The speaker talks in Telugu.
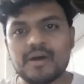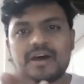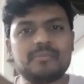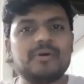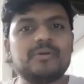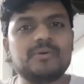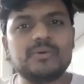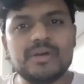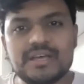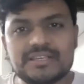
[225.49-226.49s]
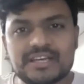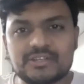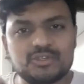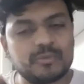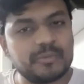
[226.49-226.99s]
మహానుభావులు
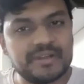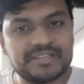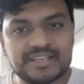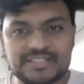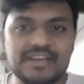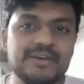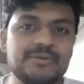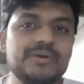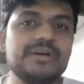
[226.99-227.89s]
సాధు సుబ్రహ్మణ్య శాస్త్రి గారు